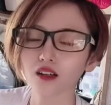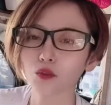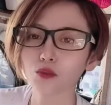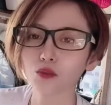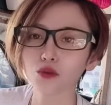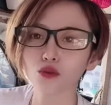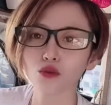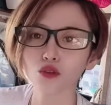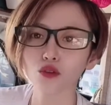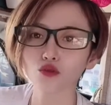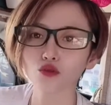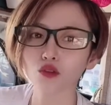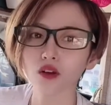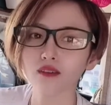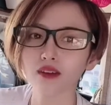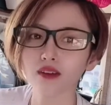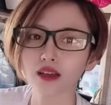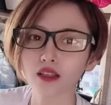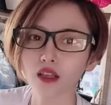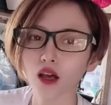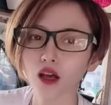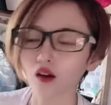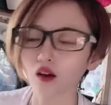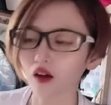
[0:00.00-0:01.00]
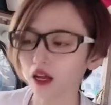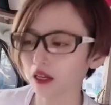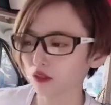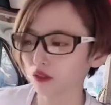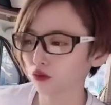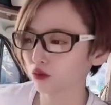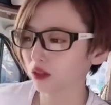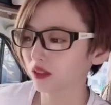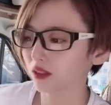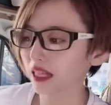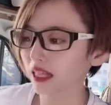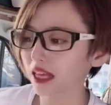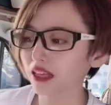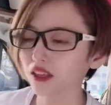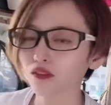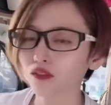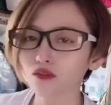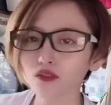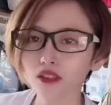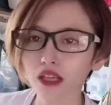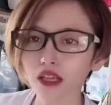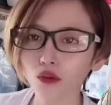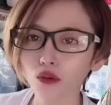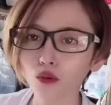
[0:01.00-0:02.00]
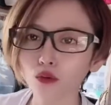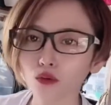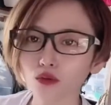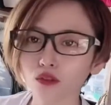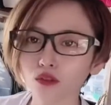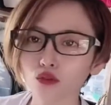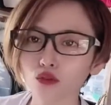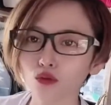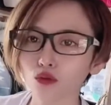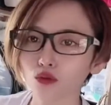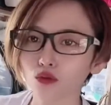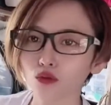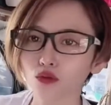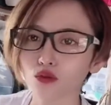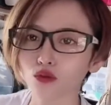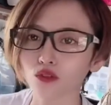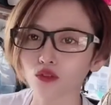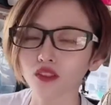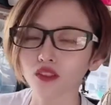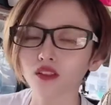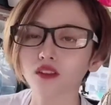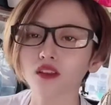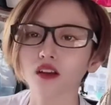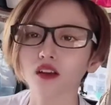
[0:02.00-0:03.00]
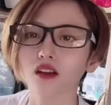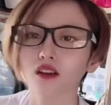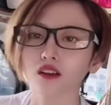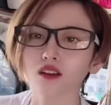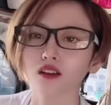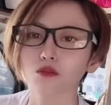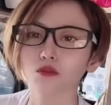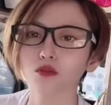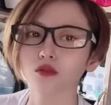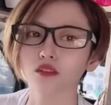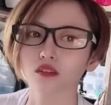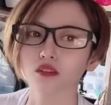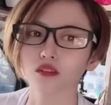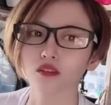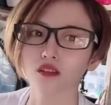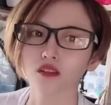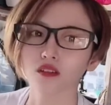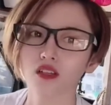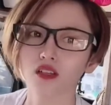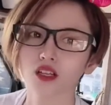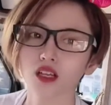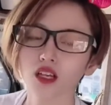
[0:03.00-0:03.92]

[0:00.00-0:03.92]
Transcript: 必须得穿外套啊，穿单衣服单裤子出去就已经冷了，不行了。